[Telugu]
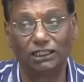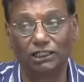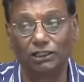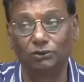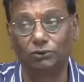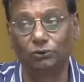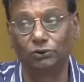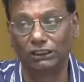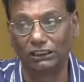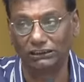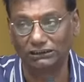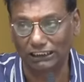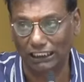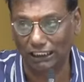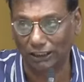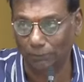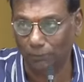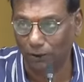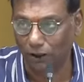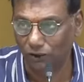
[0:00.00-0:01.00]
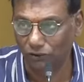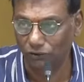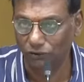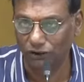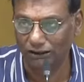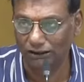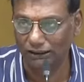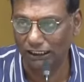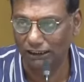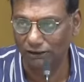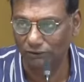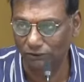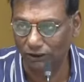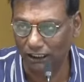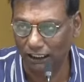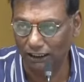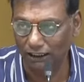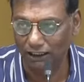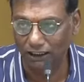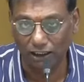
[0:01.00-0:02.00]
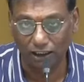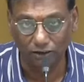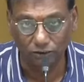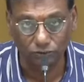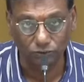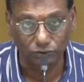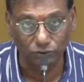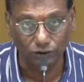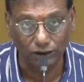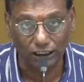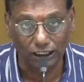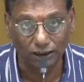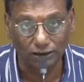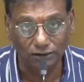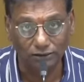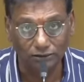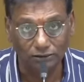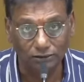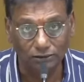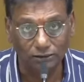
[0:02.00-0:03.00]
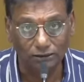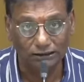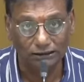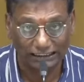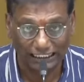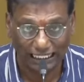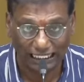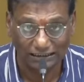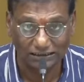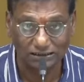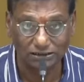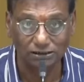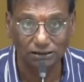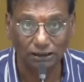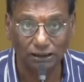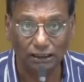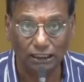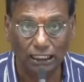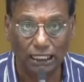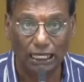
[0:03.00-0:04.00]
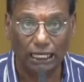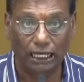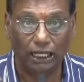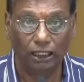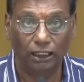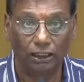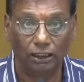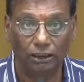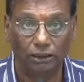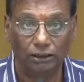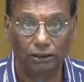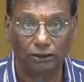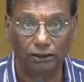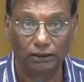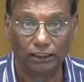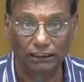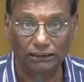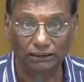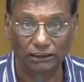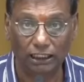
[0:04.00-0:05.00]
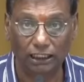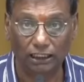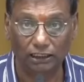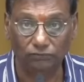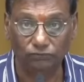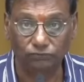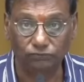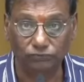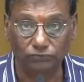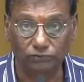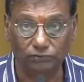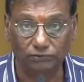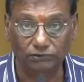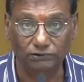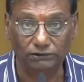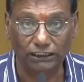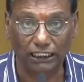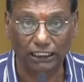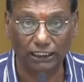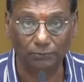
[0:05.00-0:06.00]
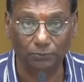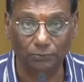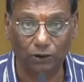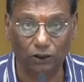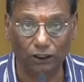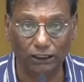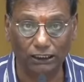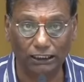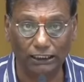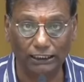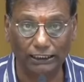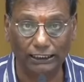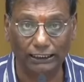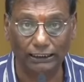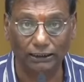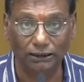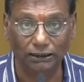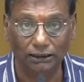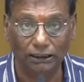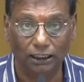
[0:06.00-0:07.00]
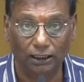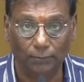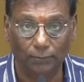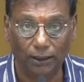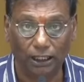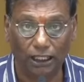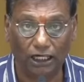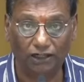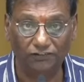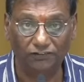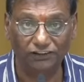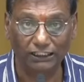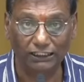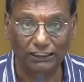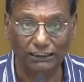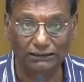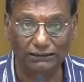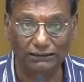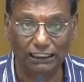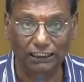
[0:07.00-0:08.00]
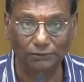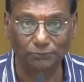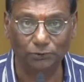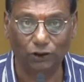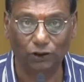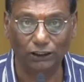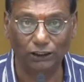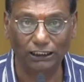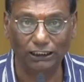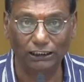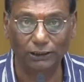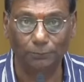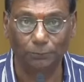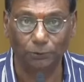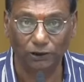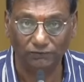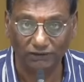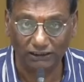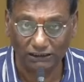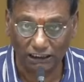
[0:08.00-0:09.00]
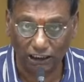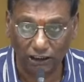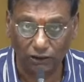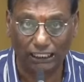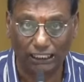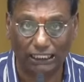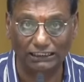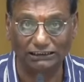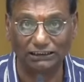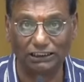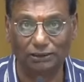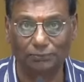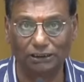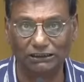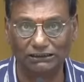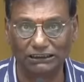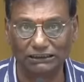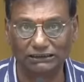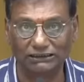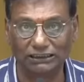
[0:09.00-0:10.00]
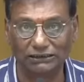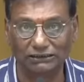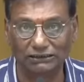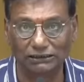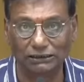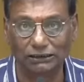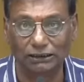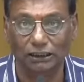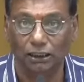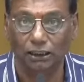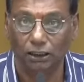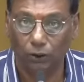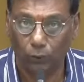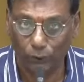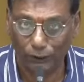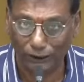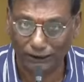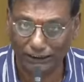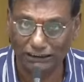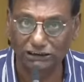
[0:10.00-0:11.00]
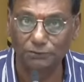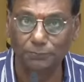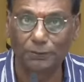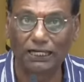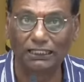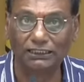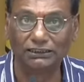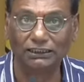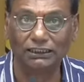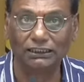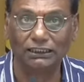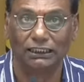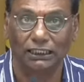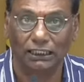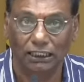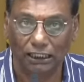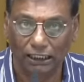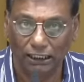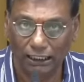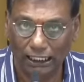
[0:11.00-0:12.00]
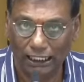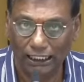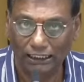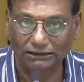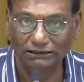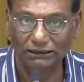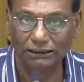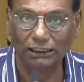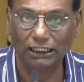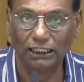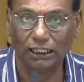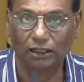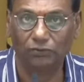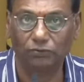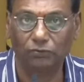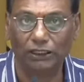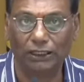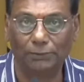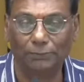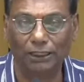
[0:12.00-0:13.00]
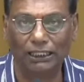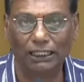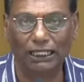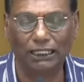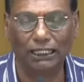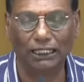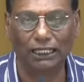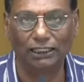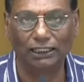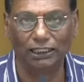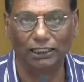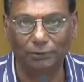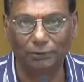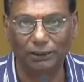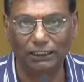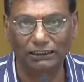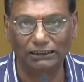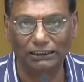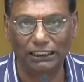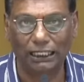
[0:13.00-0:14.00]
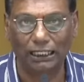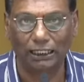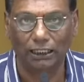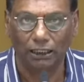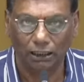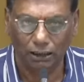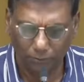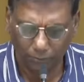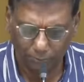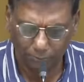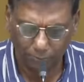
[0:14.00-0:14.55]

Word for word: భారతిని ఎన్నుకుంటే చాలా బాగుంటుందని కూడా నేను అనుకుంటున్నా ఎస్ రజ జగన్మోహన్ రెడ్డి మా హాఫ్ టికెట్ జగన్మోహన్ రెడ్డి పులివెందల్లో రాజీనామా చేసేసి వైఎస్ భారతిని ఎలక్షన్గా ఎమ్మెల్యేగా నిలబడితే